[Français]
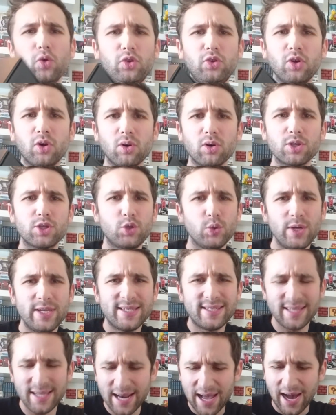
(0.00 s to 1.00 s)
Autant se
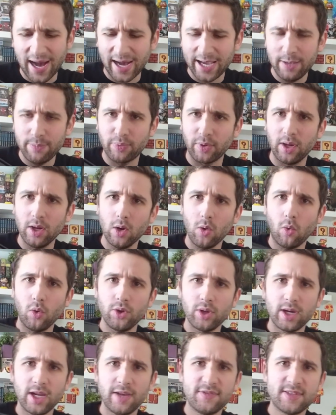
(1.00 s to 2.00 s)
laisser la hype.
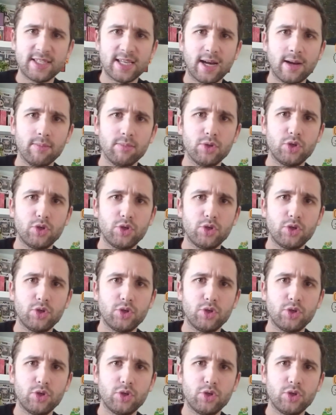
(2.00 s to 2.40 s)
On enlève ça.